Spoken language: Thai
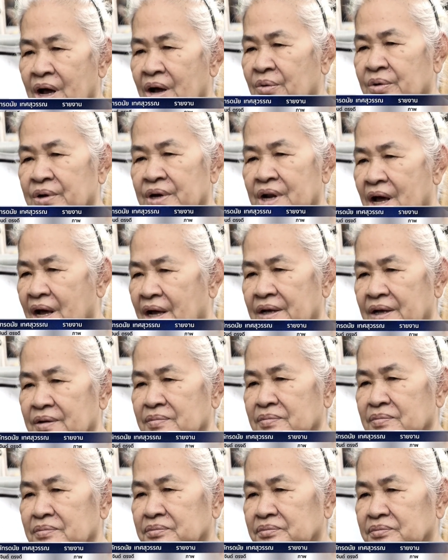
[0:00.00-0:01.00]
เนื่องจากมี
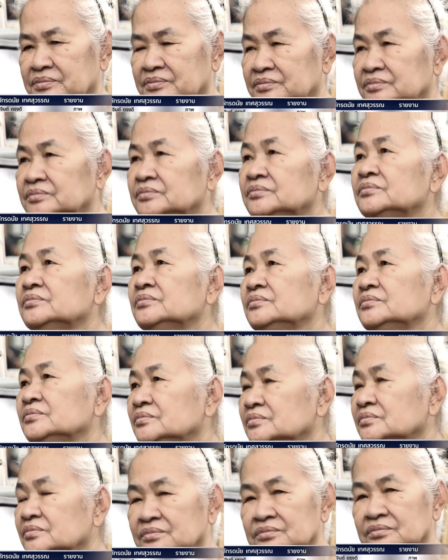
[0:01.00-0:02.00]
ปัญหาเรื่องของสุข
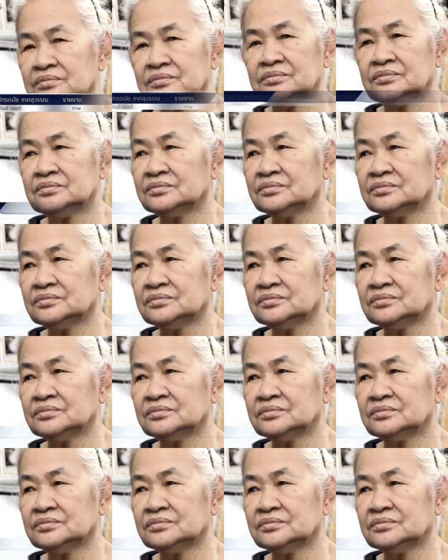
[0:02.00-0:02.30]
ภาพ